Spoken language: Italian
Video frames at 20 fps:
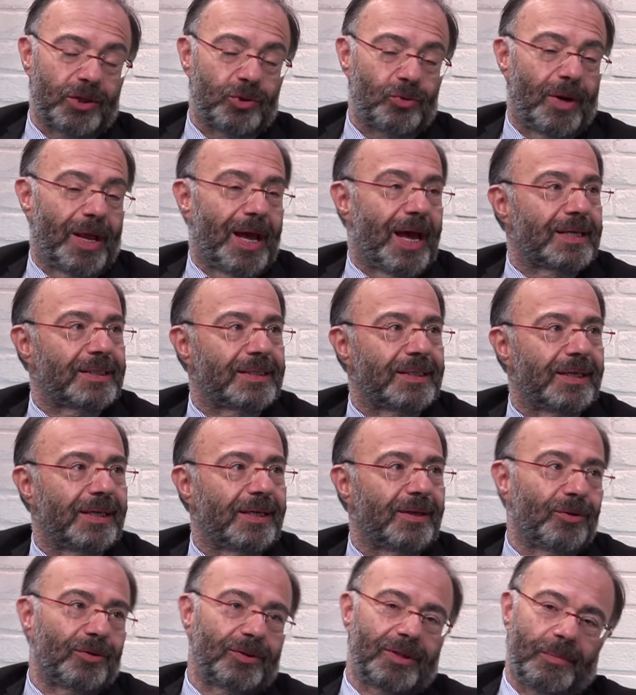sulle
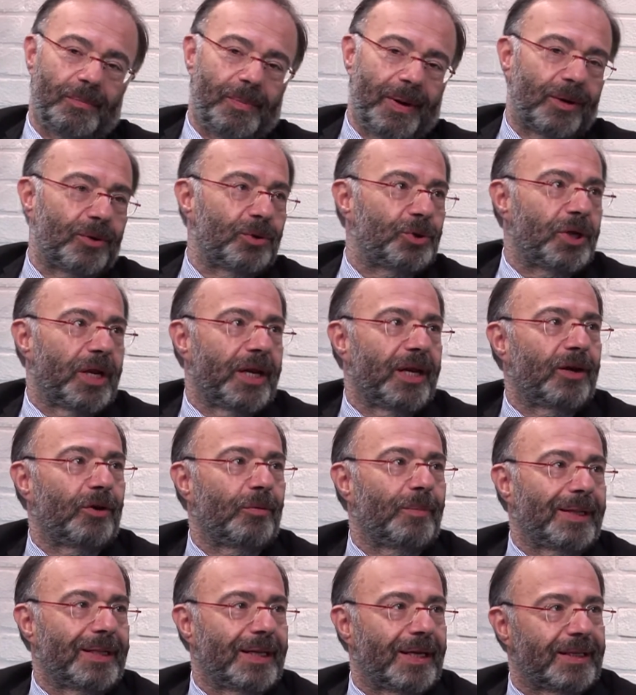assi non del palcoscenico
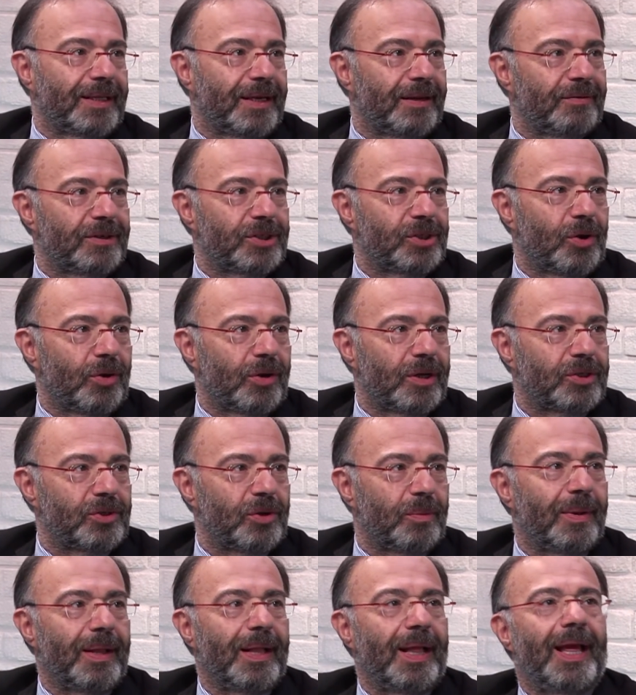ma della televisione. Sì.